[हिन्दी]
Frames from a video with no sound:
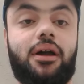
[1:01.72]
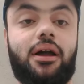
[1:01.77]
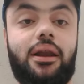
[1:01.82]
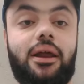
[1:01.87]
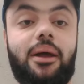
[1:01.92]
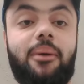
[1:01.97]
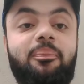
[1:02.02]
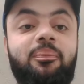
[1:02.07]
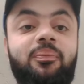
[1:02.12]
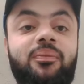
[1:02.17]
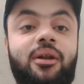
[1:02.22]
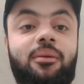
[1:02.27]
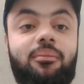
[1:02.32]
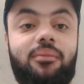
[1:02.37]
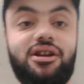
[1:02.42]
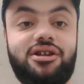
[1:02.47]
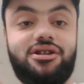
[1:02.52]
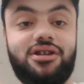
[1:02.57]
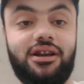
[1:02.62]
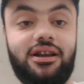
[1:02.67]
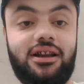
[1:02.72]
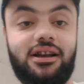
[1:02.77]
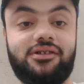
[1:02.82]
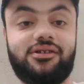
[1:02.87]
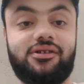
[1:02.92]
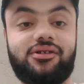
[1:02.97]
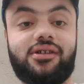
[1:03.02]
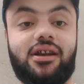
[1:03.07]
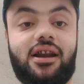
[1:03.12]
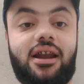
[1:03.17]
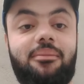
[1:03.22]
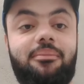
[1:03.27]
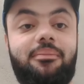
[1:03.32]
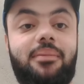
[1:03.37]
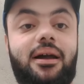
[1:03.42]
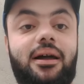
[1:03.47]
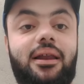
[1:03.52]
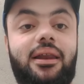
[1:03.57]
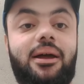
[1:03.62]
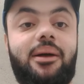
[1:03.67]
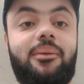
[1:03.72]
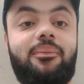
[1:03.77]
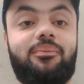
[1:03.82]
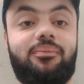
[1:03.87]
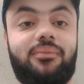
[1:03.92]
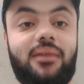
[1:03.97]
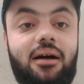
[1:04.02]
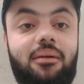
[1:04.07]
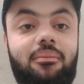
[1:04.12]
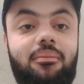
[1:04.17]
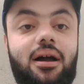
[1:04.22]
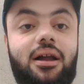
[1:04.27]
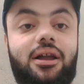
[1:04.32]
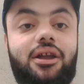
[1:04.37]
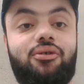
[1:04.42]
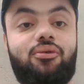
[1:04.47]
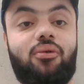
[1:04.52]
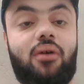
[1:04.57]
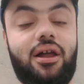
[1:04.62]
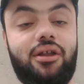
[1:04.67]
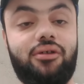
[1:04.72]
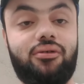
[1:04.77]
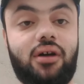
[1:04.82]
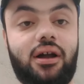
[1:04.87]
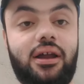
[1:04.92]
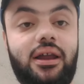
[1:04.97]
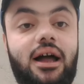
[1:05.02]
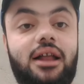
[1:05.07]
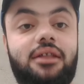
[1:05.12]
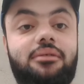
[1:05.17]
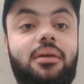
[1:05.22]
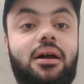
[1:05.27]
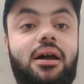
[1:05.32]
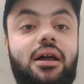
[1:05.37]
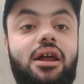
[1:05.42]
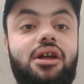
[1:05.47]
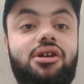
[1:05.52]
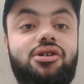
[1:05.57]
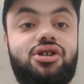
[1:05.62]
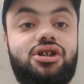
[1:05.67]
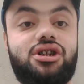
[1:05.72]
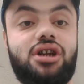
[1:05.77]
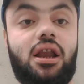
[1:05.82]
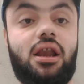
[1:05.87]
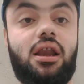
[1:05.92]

भी करें मनी चैनल सब्सक्राइब भी करें ना बाकी दुआएं का याद भी करें इन